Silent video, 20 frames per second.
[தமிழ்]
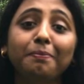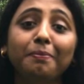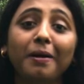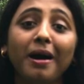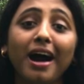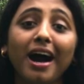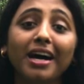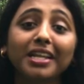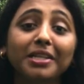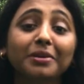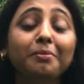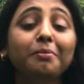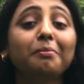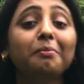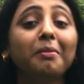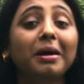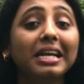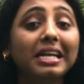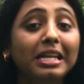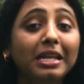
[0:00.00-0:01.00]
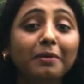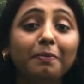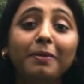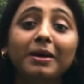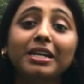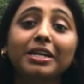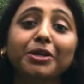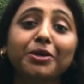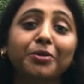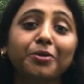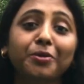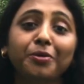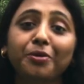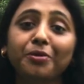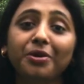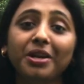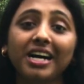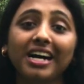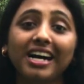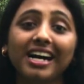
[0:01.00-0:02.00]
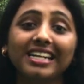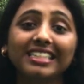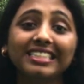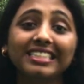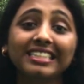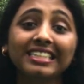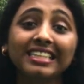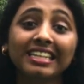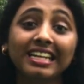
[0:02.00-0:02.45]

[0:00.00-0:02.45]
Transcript: பாதம் மண்ணில் படக்கூடாது